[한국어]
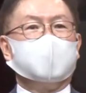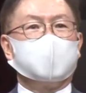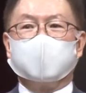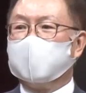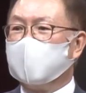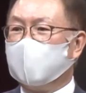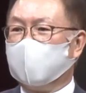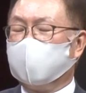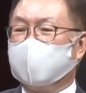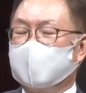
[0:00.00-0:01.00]

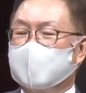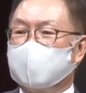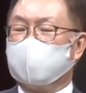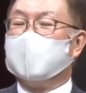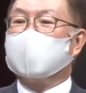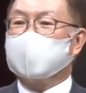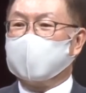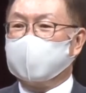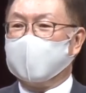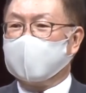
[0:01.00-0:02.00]
저는요,
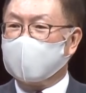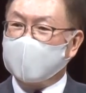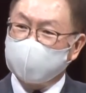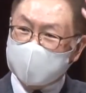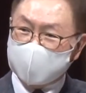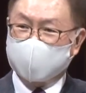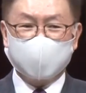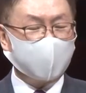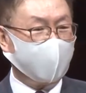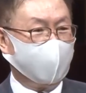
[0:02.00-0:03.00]
중학생 때 까까머리
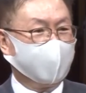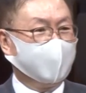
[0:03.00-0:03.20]
시절에